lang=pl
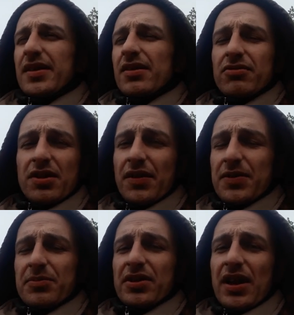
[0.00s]
jeszcze nie w
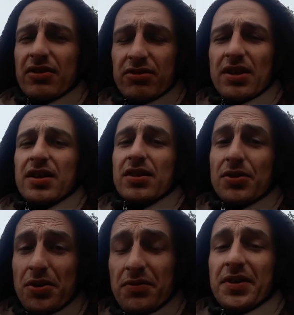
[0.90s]
sprzedaży, ale
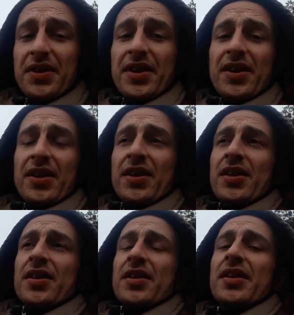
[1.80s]
gotowy,
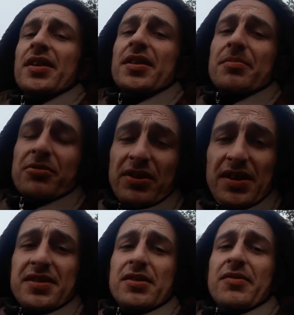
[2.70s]
e,
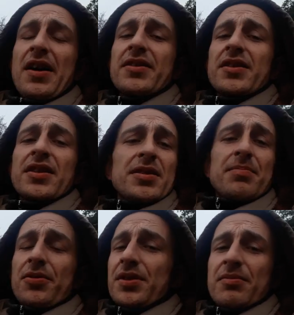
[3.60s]
przetestowany i
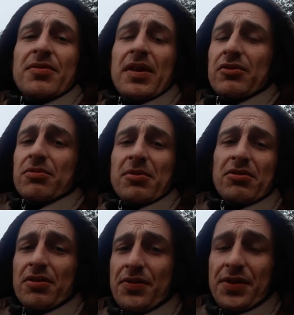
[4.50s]
potem 2-3
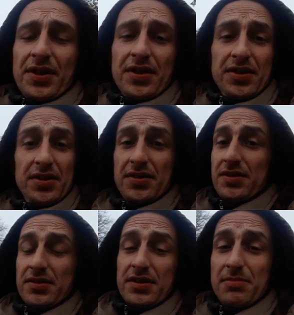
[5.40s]
miesiące i
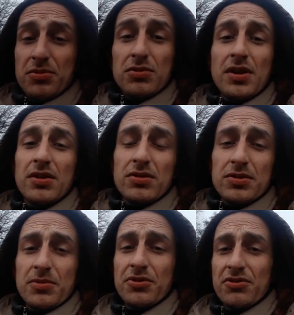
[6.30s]
za półtora roku
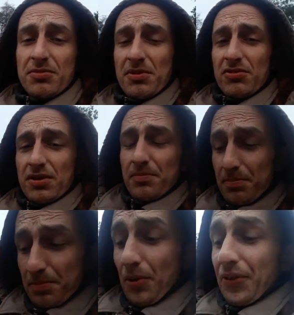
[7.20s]
możecie mieć te
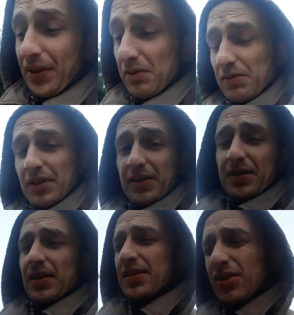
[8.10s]
podstawowe,
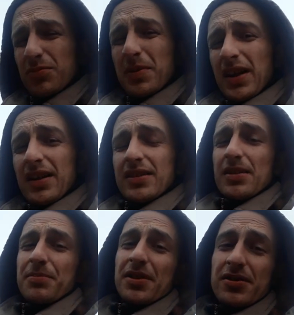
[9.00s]
ale te odpychane, te
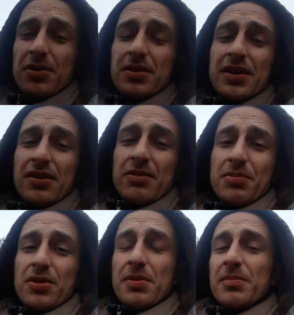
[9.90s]
pierdoły na razie
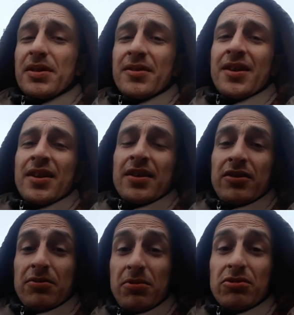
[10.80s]
porobimy,
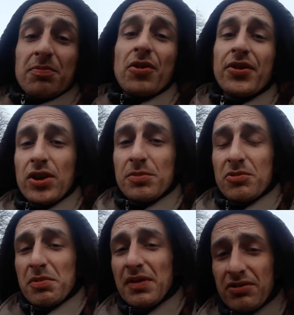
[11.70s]
żeby szybko zarobić
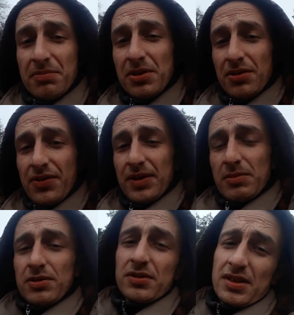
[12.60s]
poważne pieniądze,
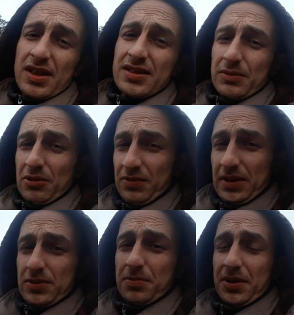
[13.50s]
bo to i tak cały świat
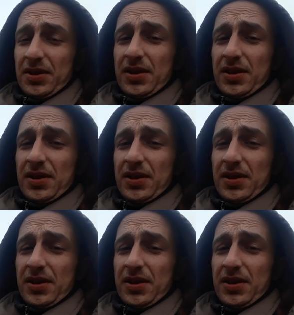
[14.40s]
kupi.